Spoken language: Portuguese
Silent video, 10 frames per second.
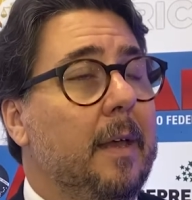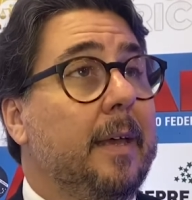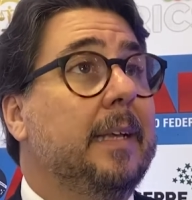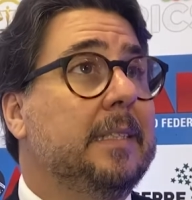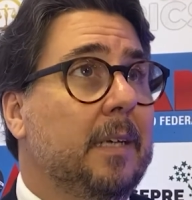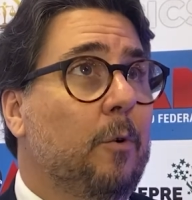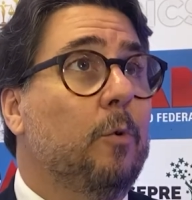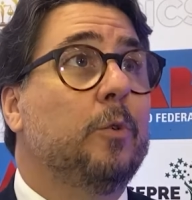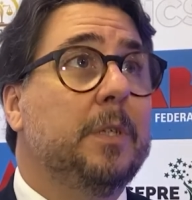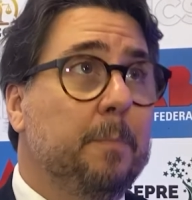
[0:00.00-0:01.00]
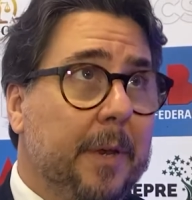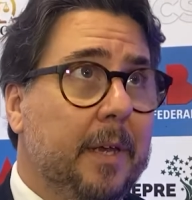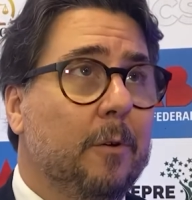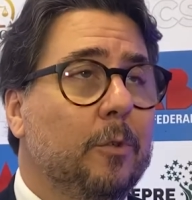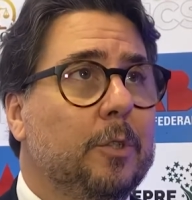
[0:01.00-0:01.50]
que são os
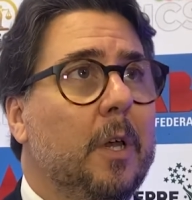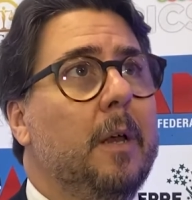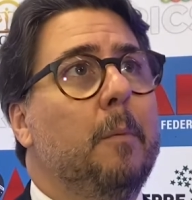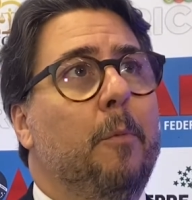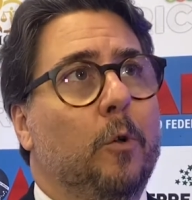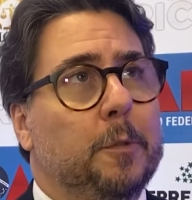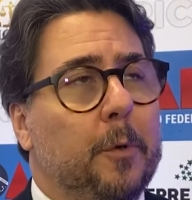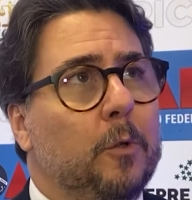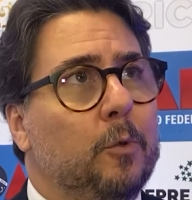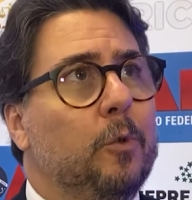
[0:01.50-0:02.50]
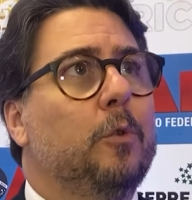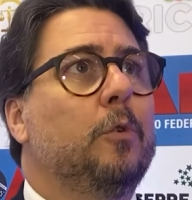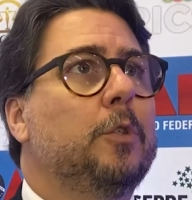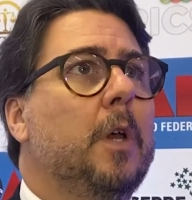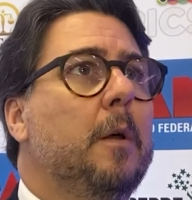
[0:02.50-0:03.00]
empregos, bons
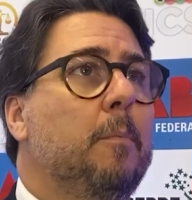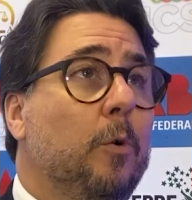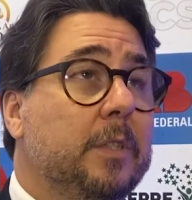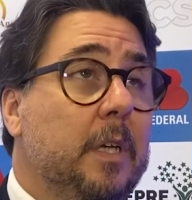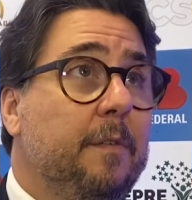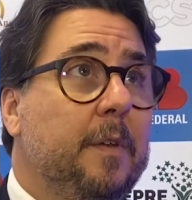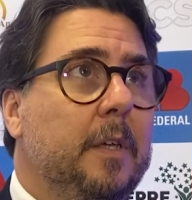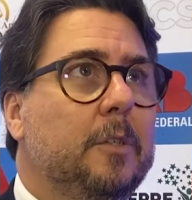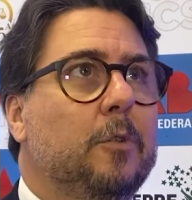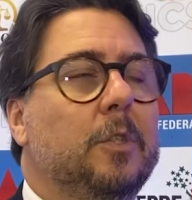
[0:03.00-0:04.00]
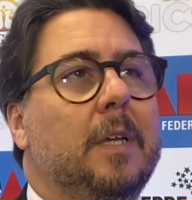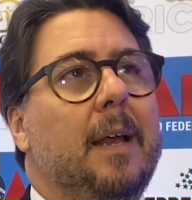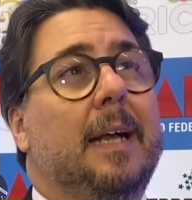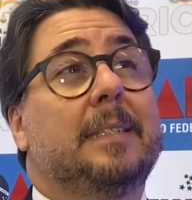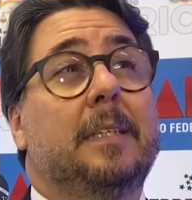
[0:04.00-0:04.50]
produtos, bons serviços,
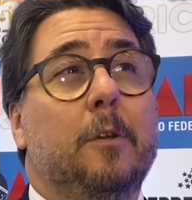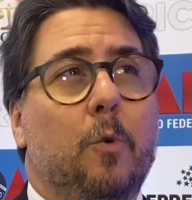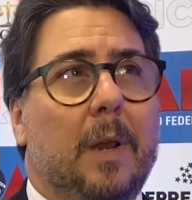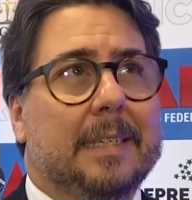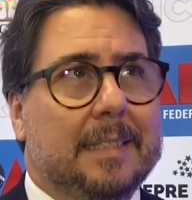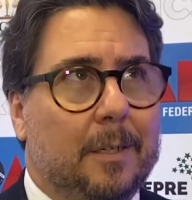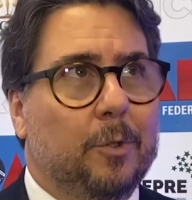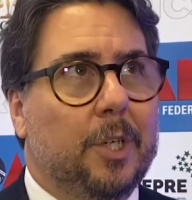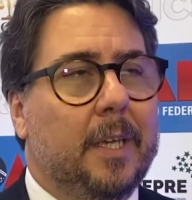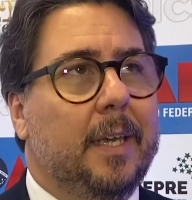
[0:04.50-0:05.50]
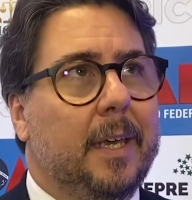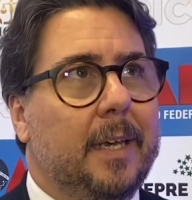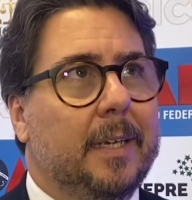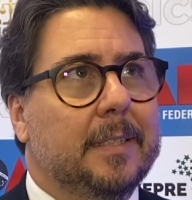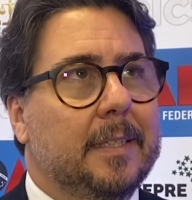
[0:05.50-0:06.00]
a circulação de
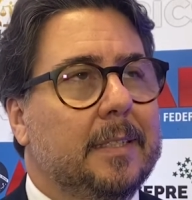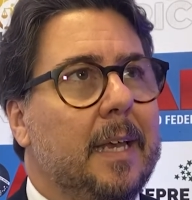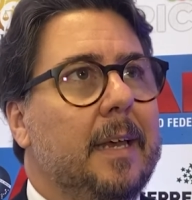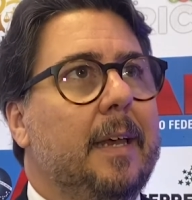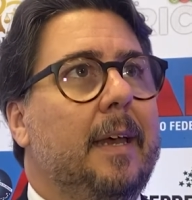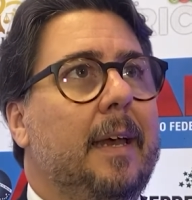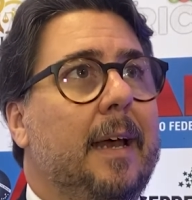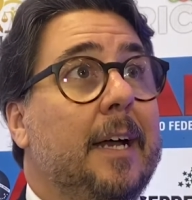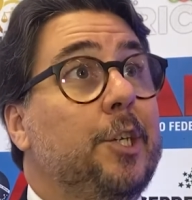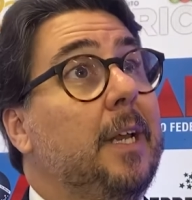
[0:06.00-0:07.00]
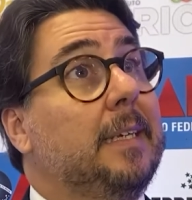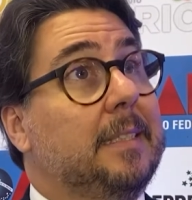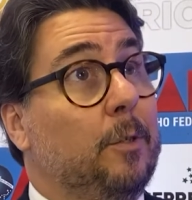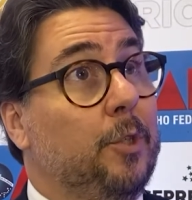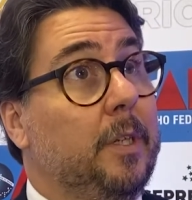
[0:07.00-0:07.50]
riquezas, é, a
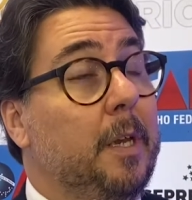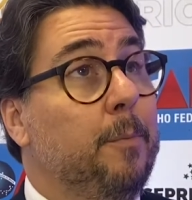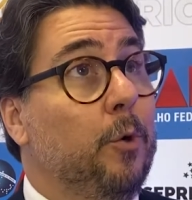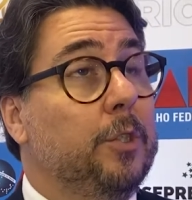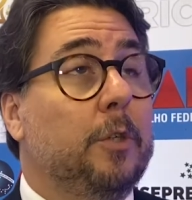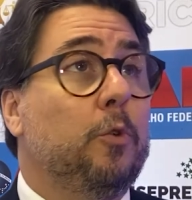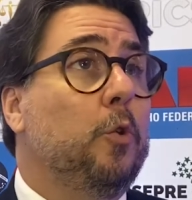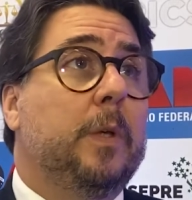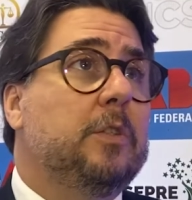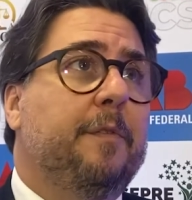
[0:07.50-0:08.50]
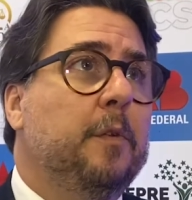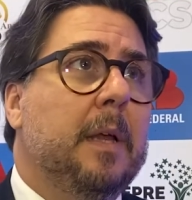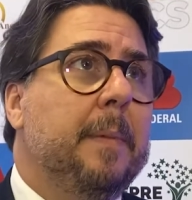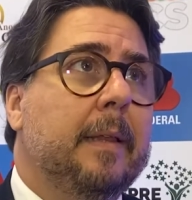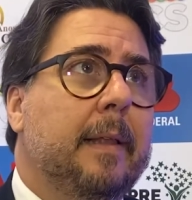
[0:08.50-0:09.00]
geração de tributos, e tudo isso é
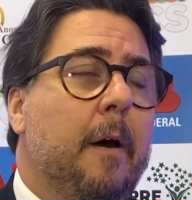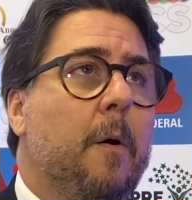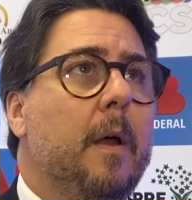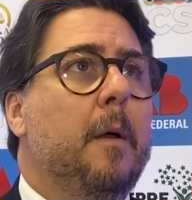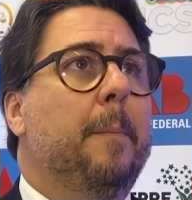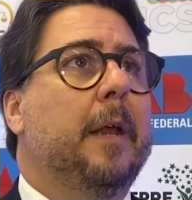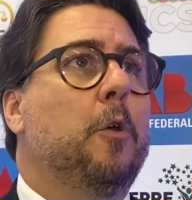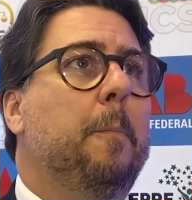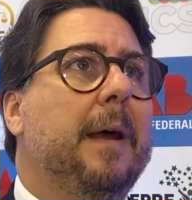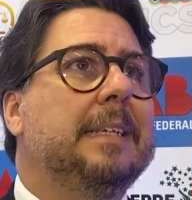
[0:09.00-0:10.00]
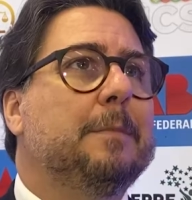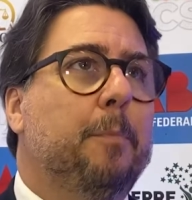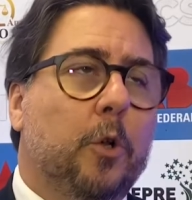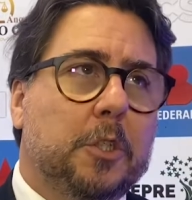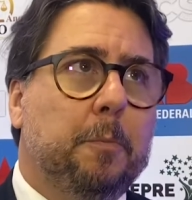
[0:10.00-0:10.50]
fundamental para que o país
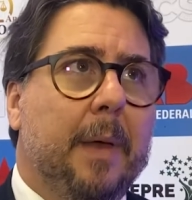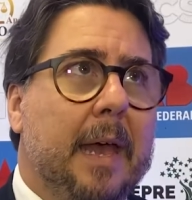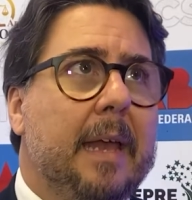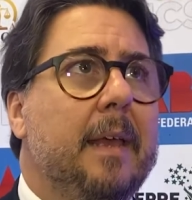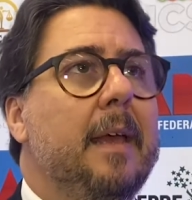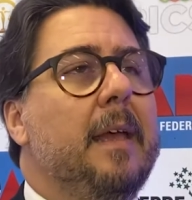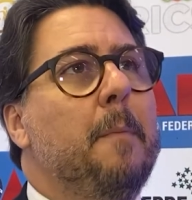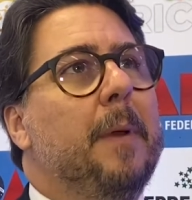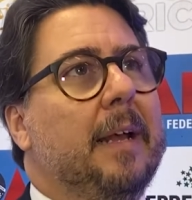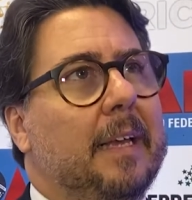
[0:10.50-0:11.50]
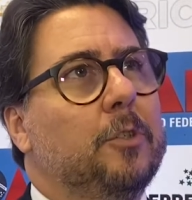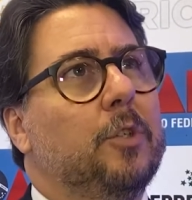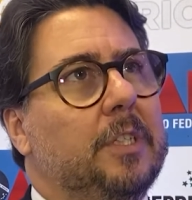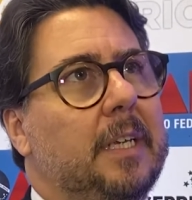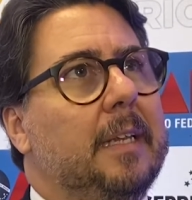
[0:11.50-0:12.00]
prospere e para que a
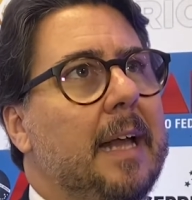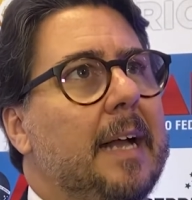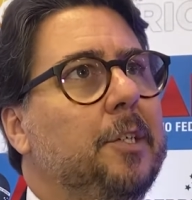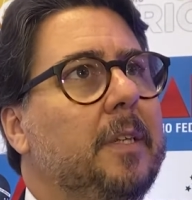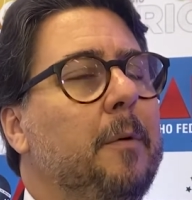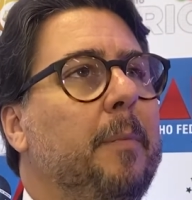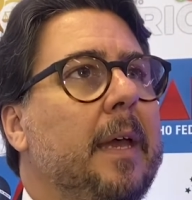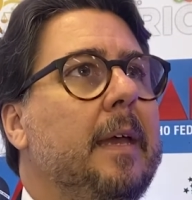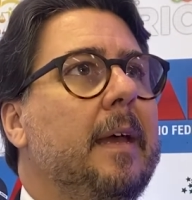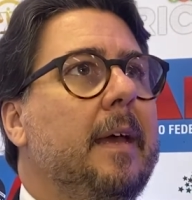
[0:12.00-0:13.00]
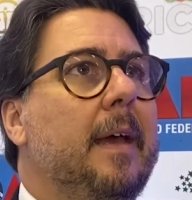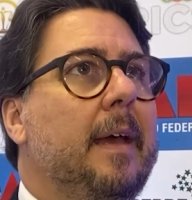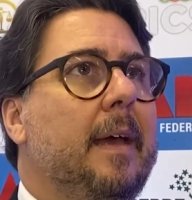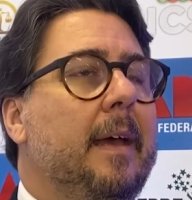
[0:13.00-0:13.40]
sociedade também é,